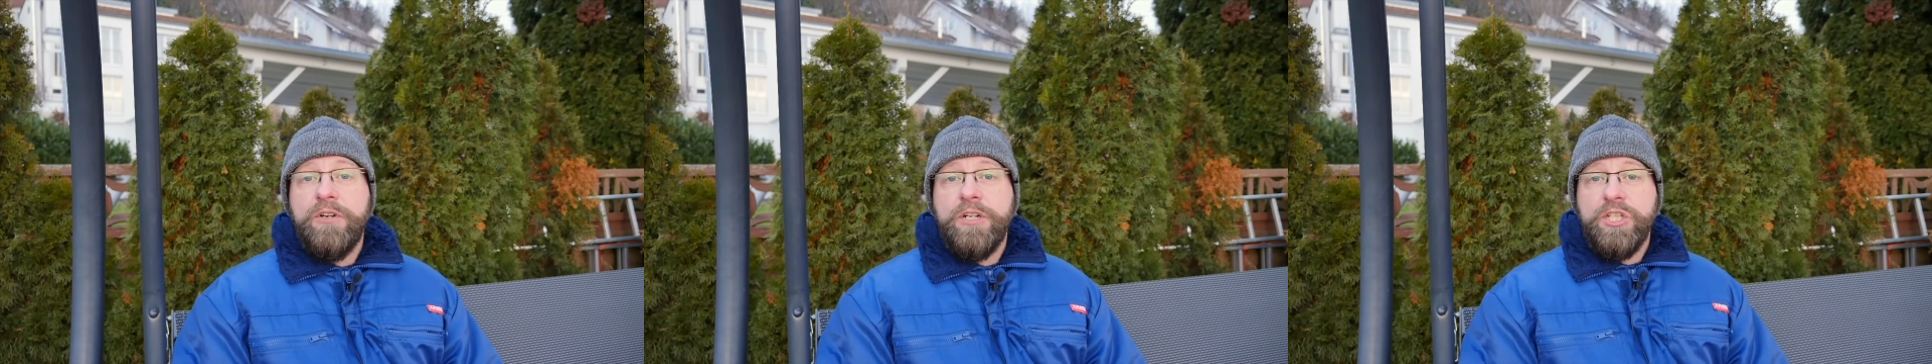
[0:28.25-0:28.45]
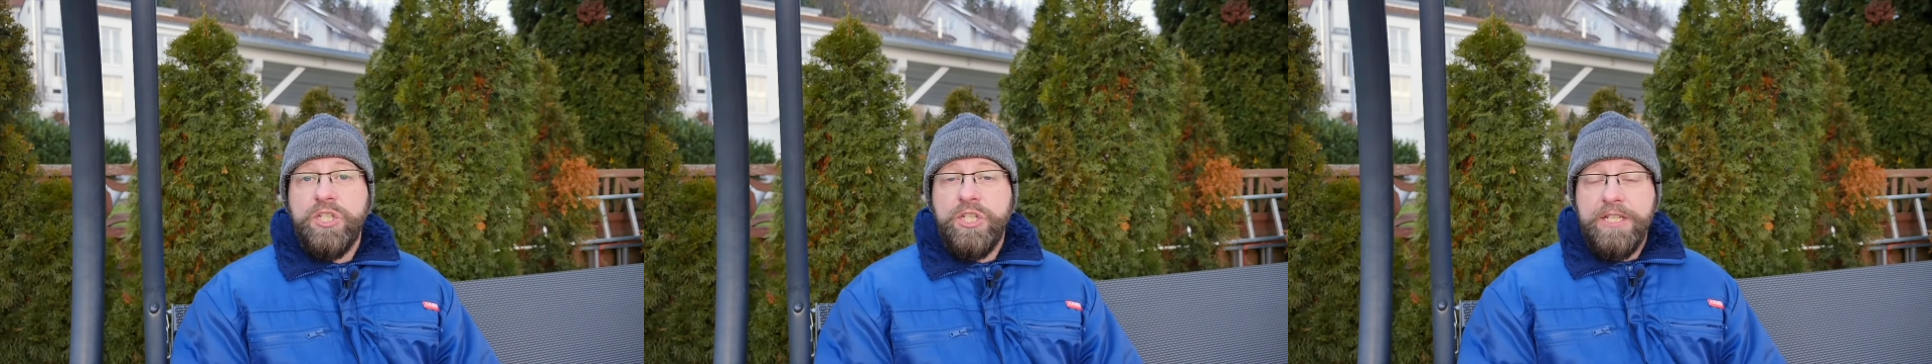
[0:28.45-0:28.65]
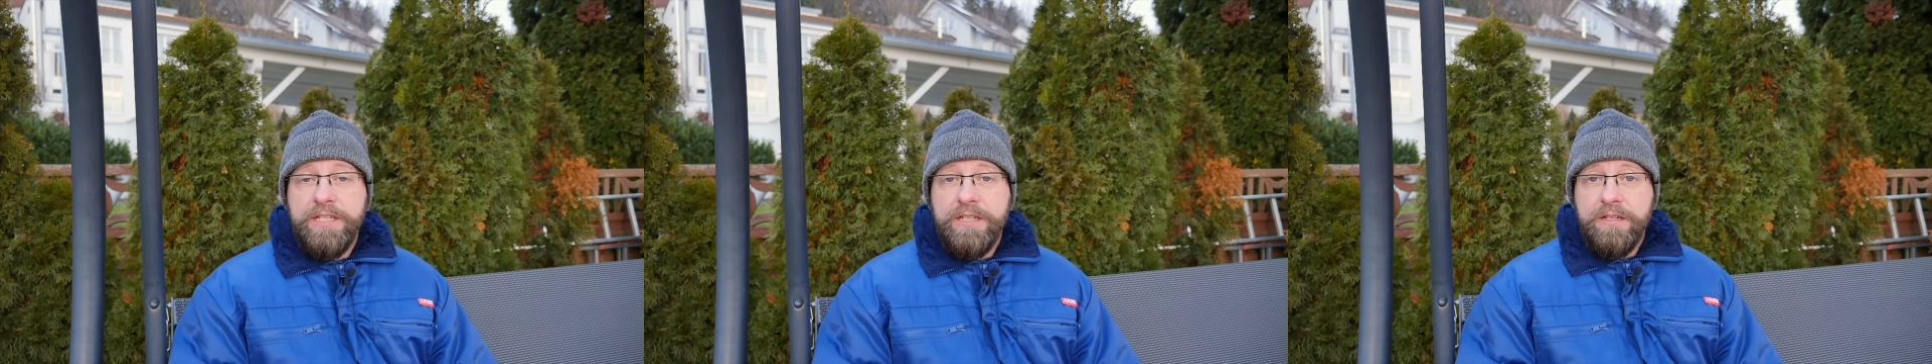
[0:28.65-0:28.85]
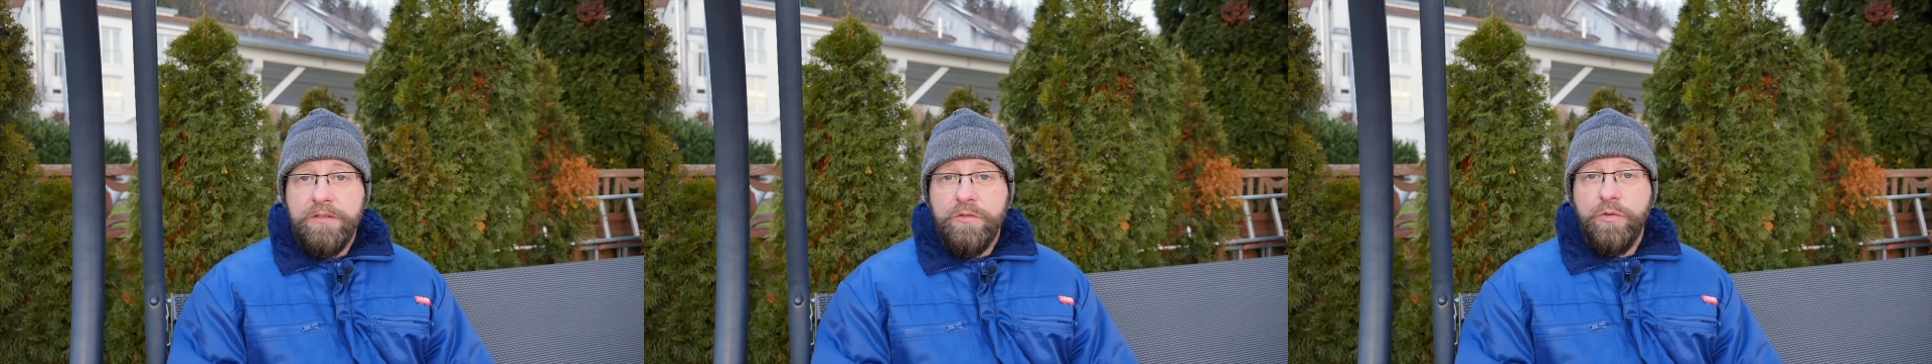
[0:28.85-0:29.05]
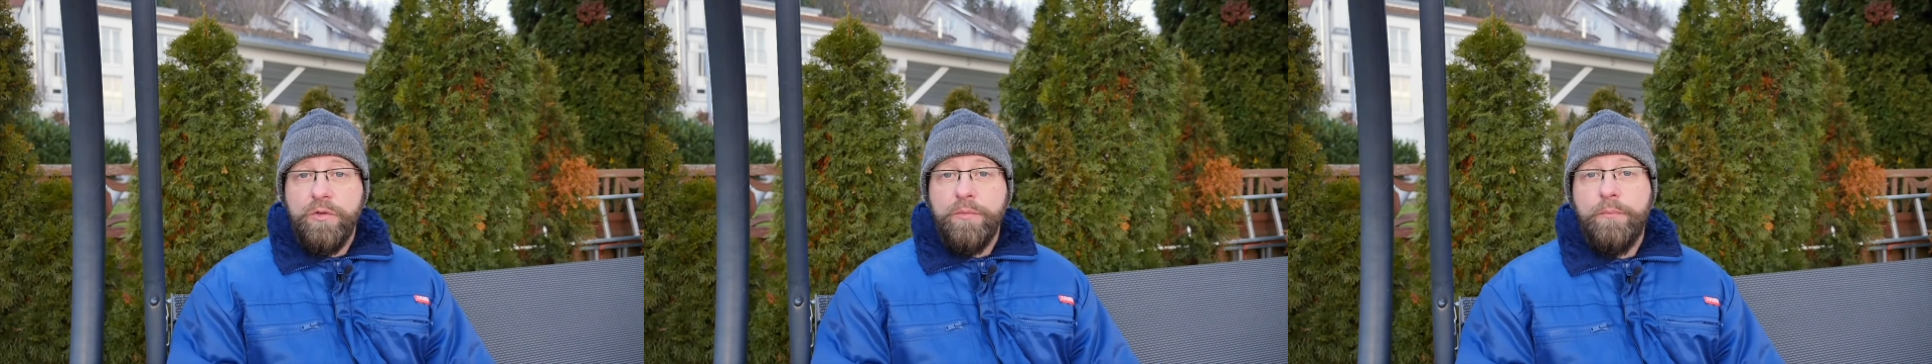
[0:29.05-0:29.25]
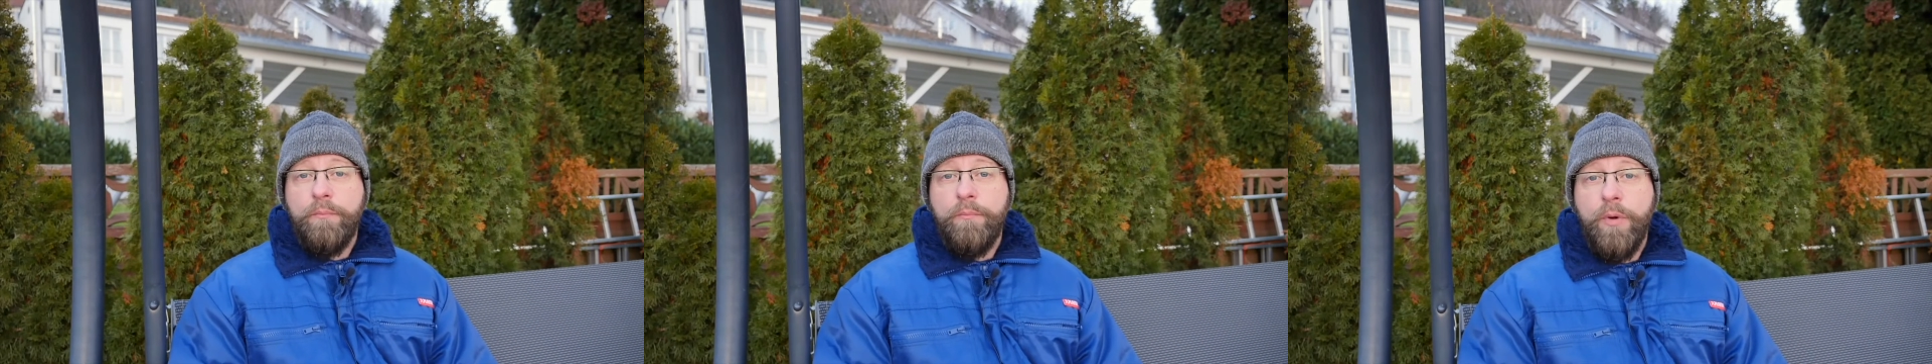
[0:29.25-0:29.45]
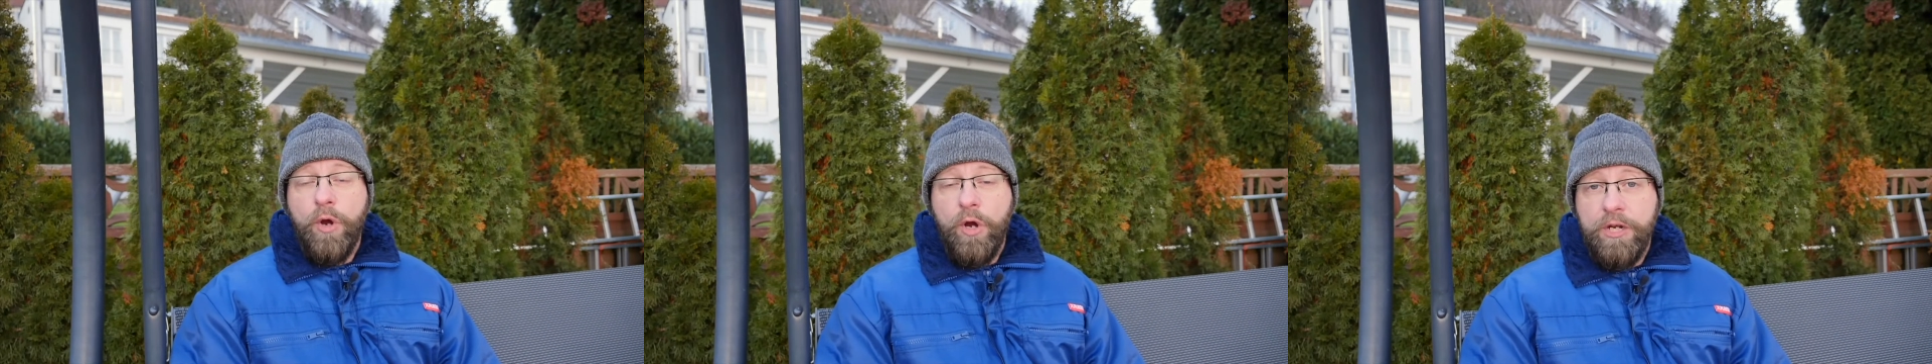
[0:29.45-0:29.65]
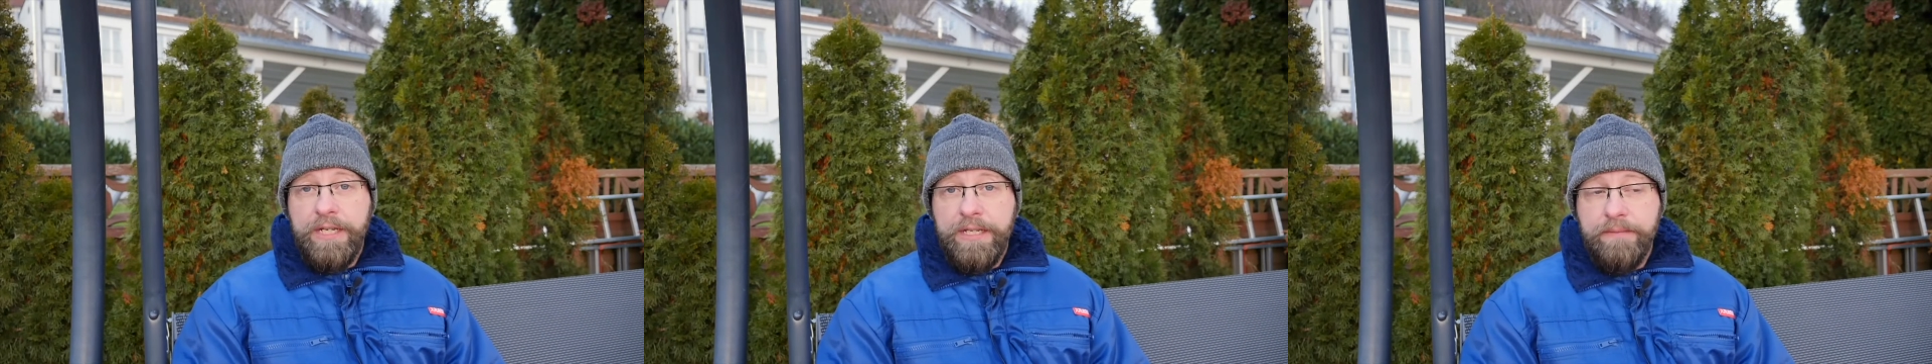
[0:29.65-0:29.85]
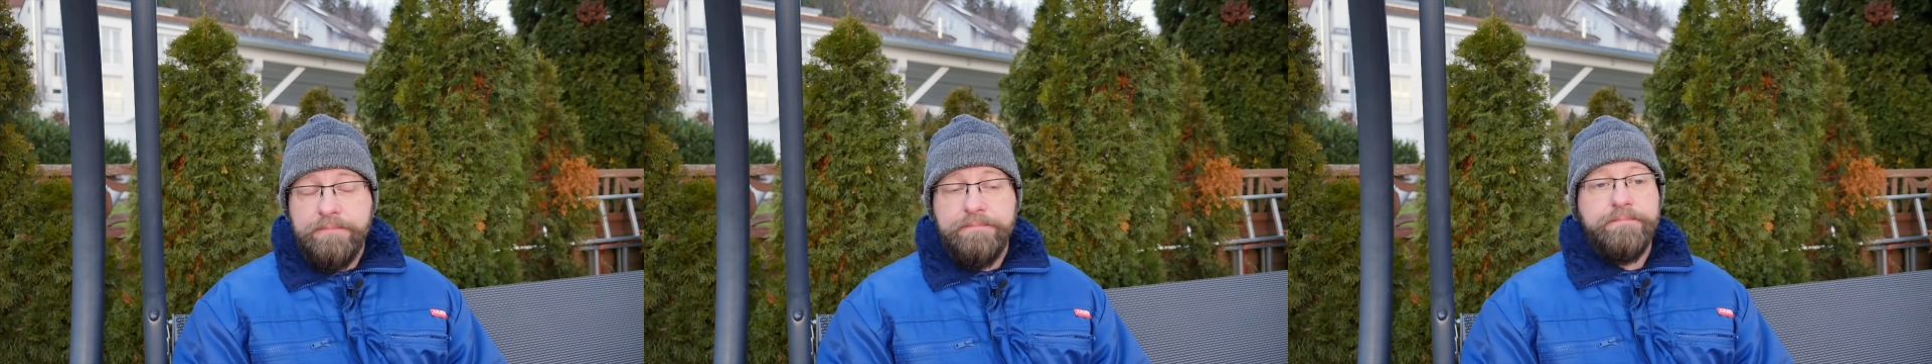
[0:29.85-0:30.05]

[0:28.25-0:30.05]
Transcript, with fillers: Virginia und Burley.